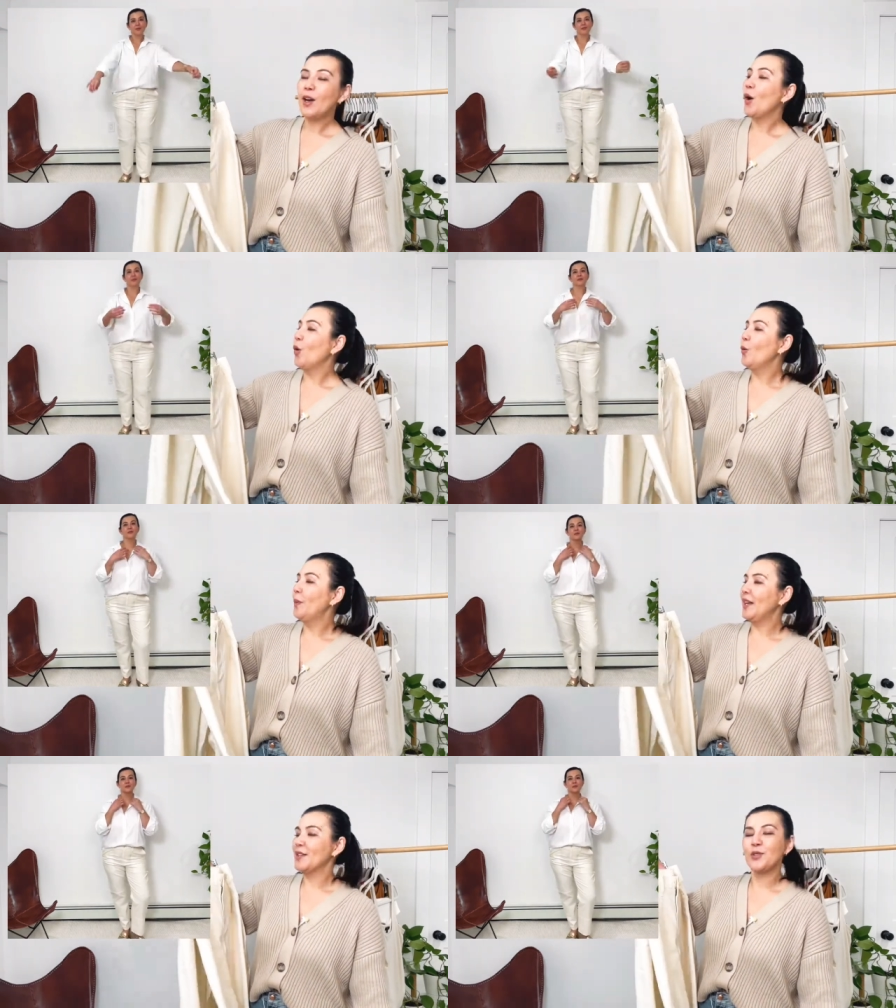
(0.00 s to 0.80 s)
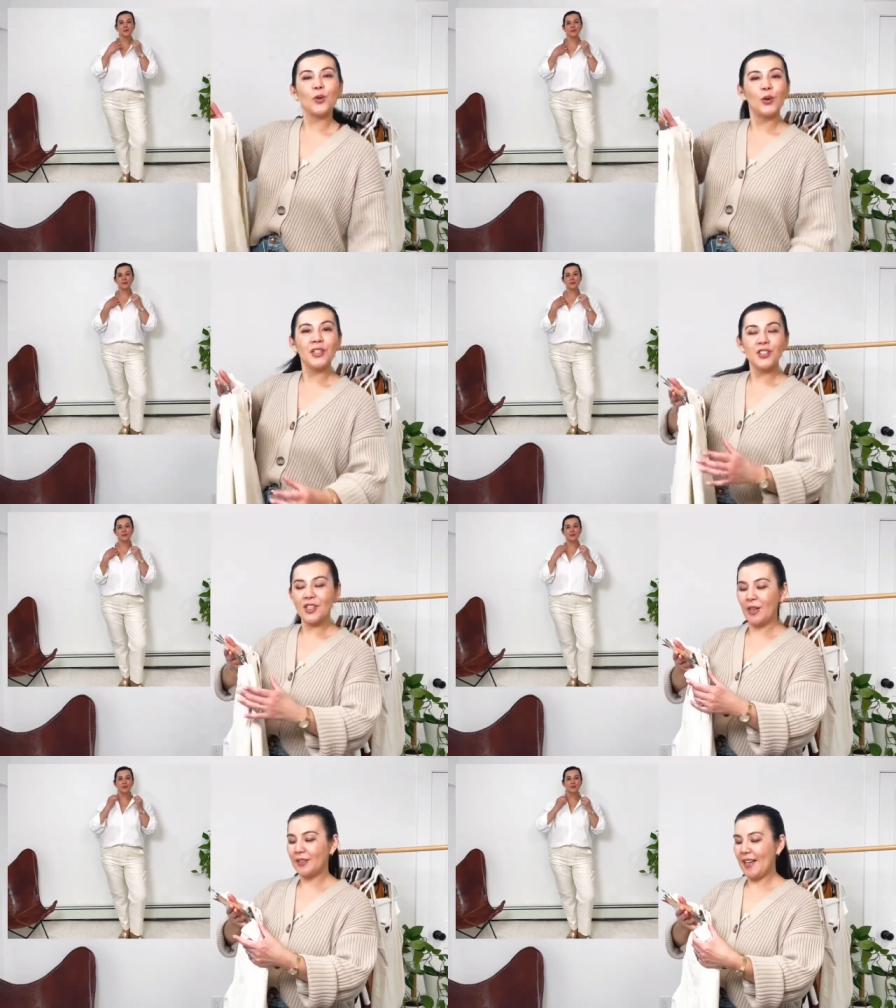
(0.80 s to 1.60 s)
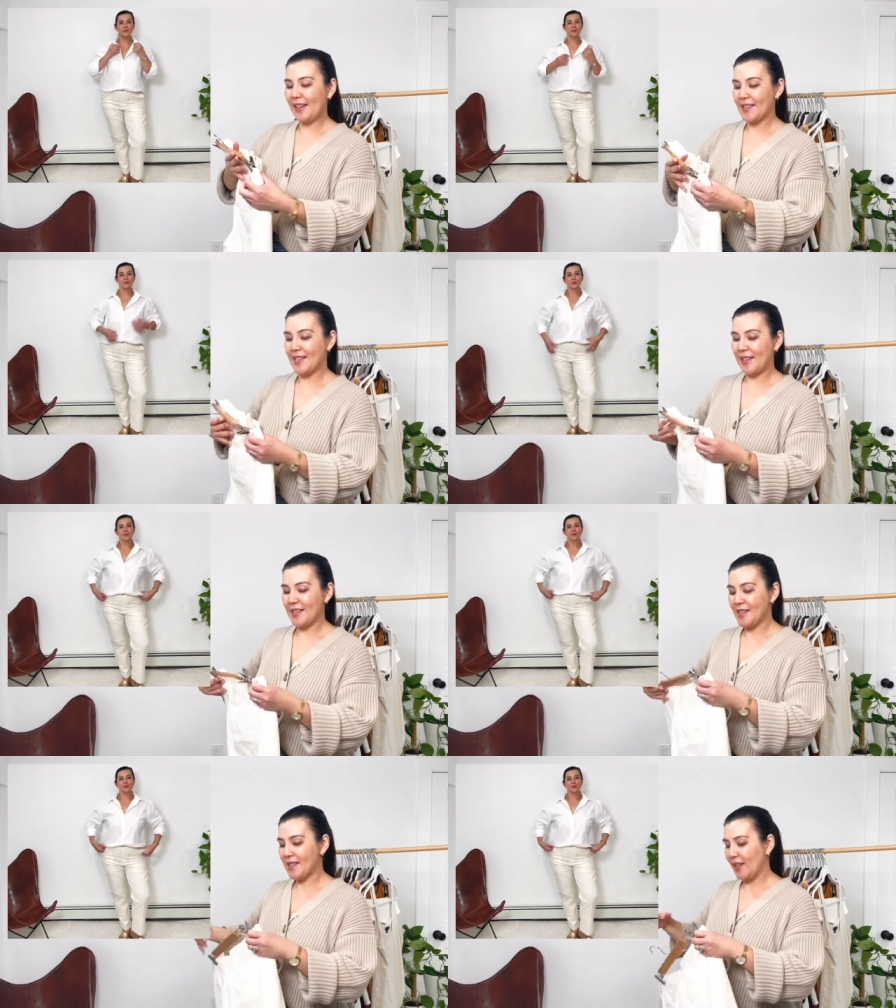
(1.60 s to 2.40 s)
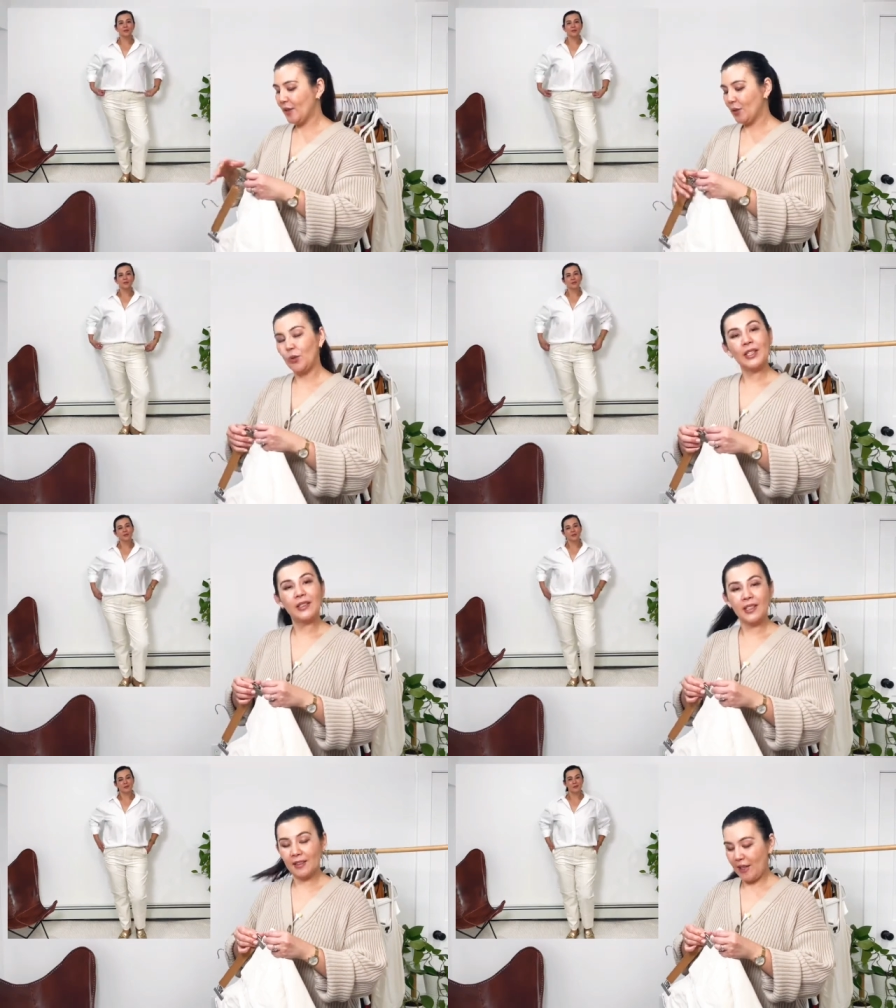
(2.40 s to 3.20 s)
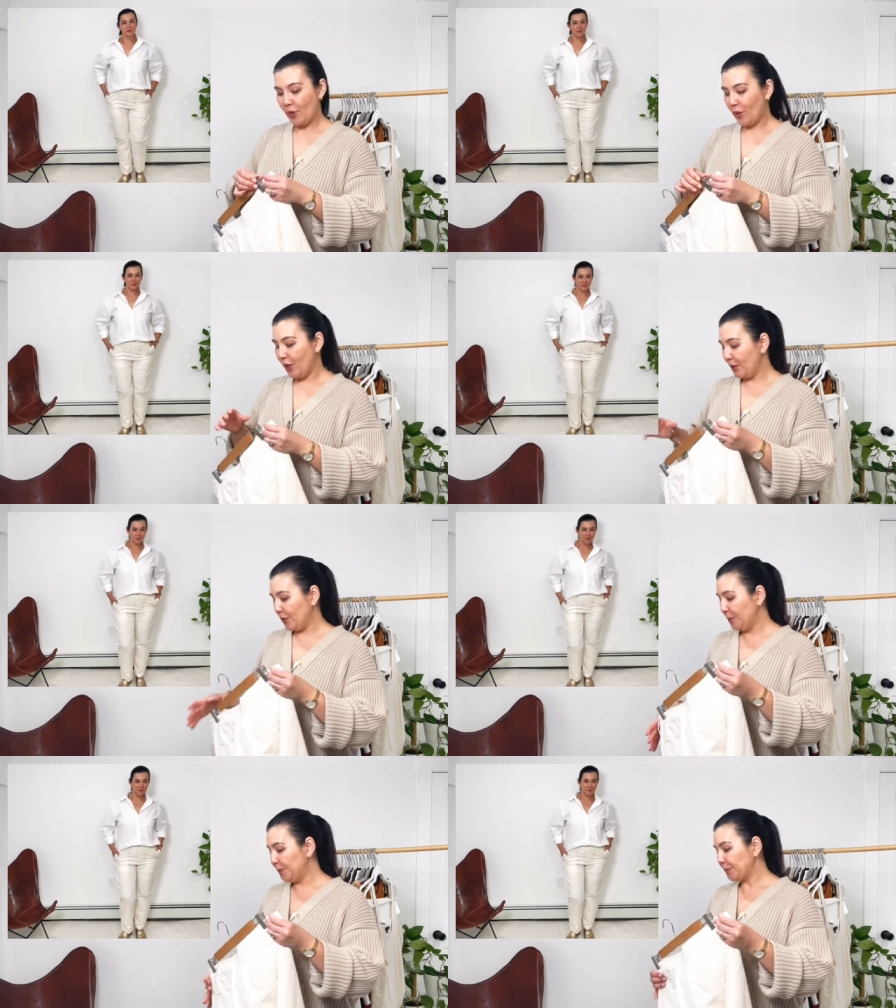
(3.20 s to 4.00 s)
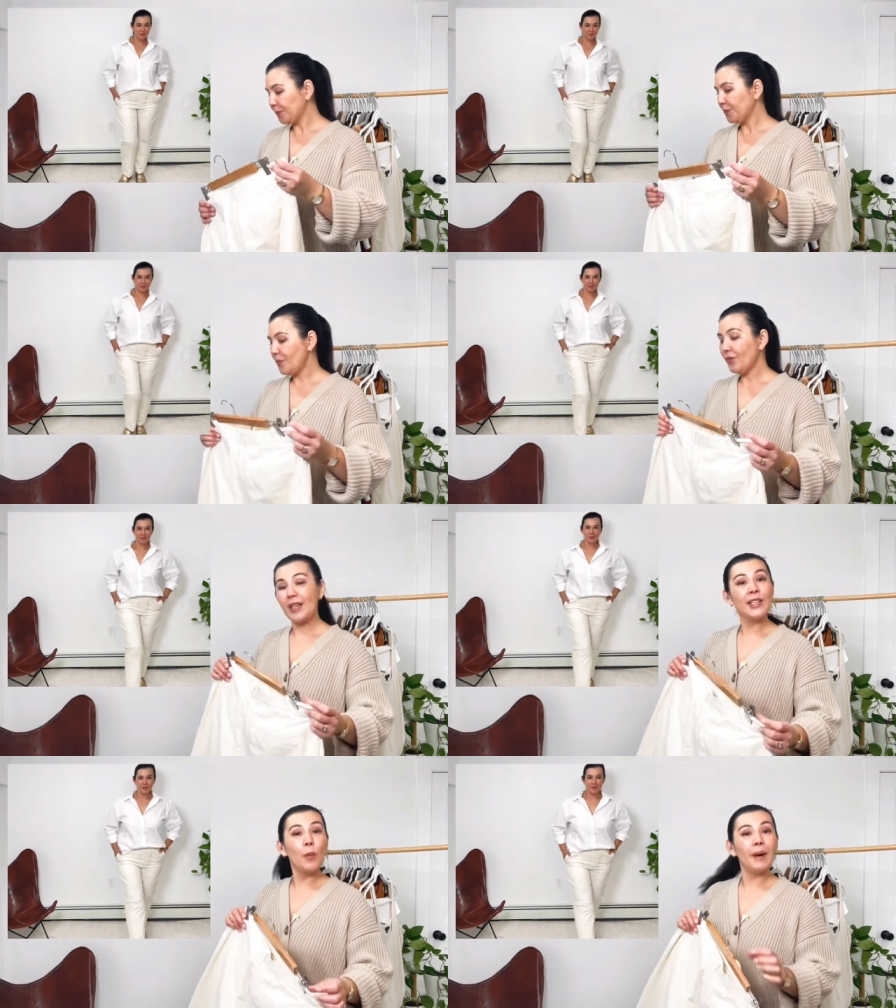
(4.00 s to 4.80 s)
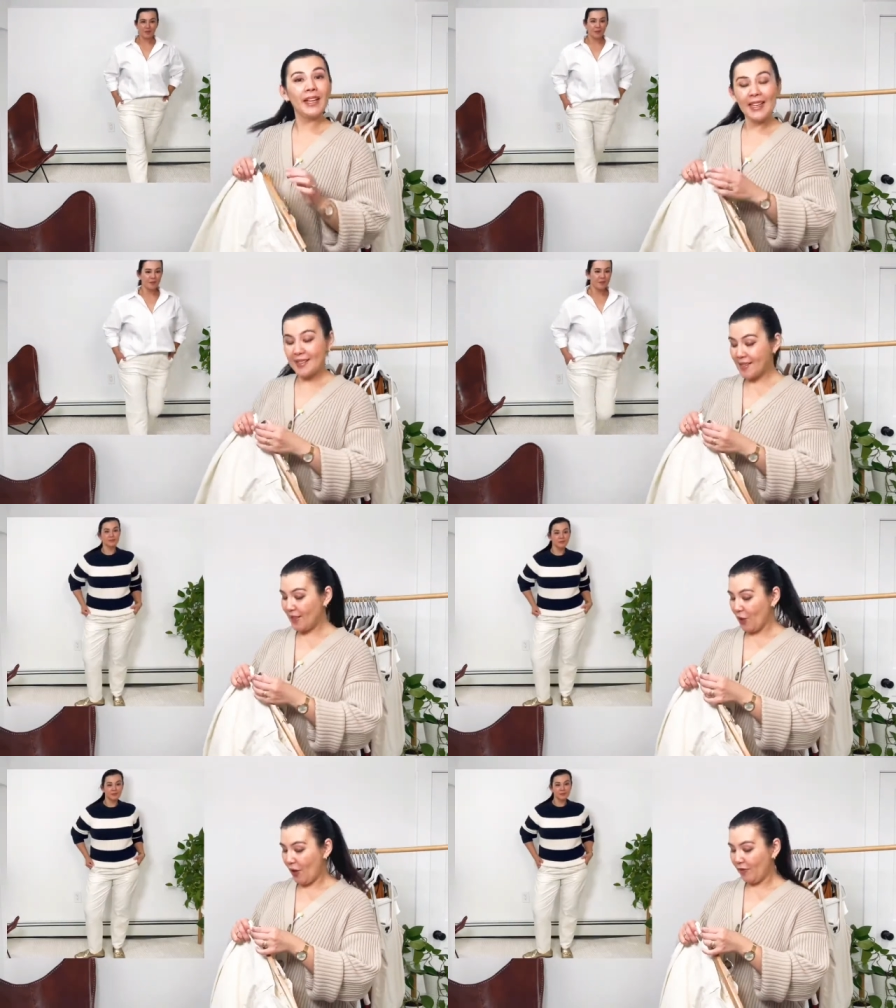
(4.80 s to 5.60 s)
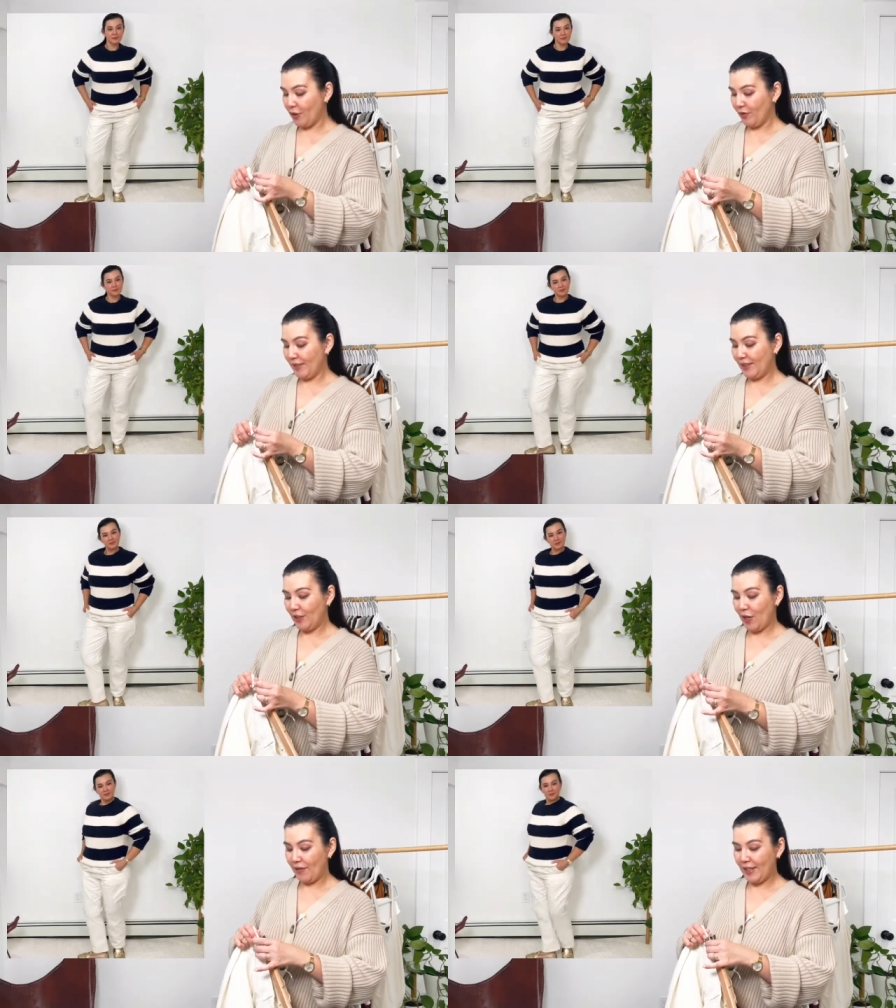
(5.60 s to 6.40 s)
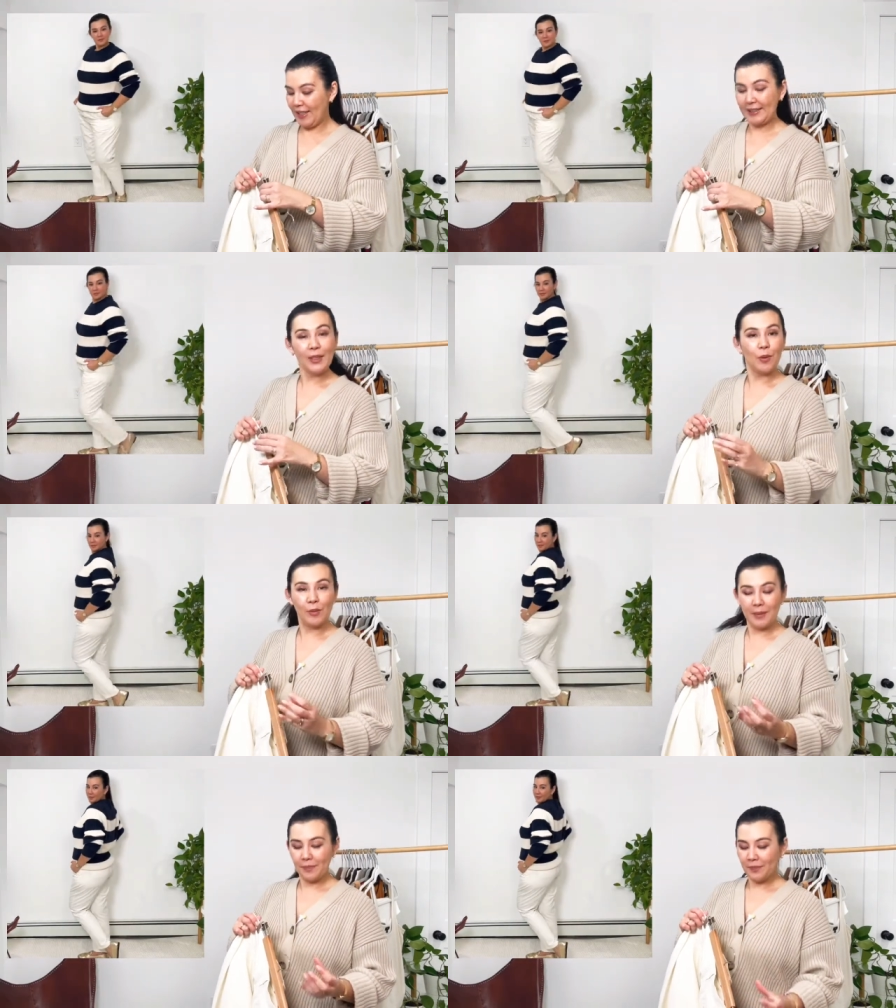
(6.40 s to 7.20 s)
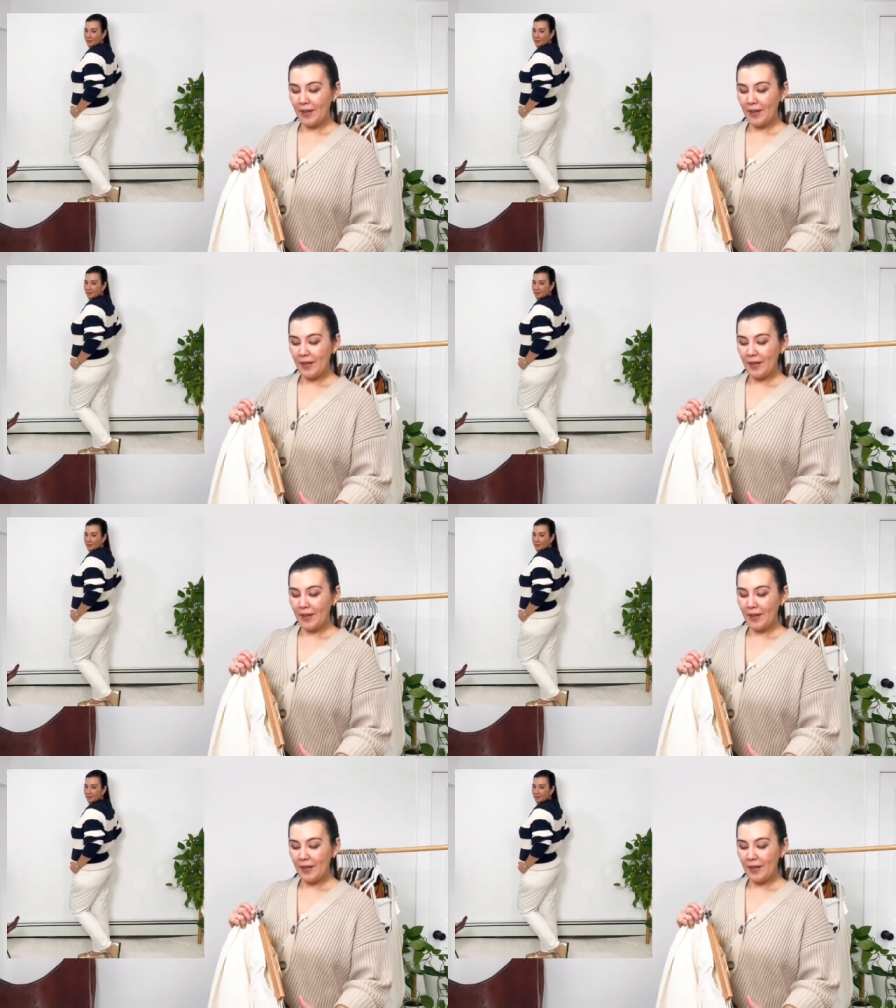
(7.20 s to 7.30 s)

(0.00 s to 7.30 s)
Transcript: O preço original delas era 138 e eu paguei 19,99 em cada uma.